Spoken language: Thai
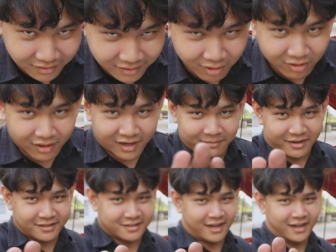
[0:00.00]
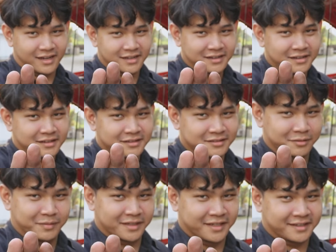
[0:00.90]
เดี๋ยวก่อนครับนายจ๋าถึ
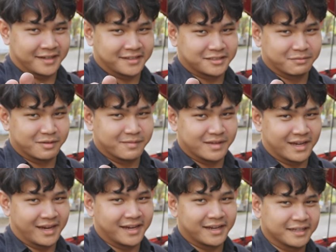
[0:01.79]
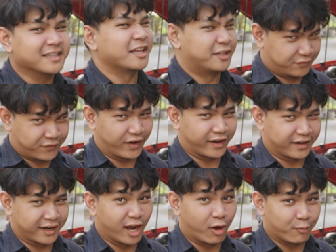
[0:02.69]
งประเทศไทยจะไม่มีให้ แต่ที่เฟรก
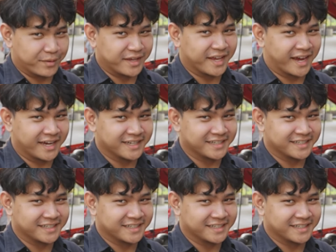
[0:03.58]
เรามีให้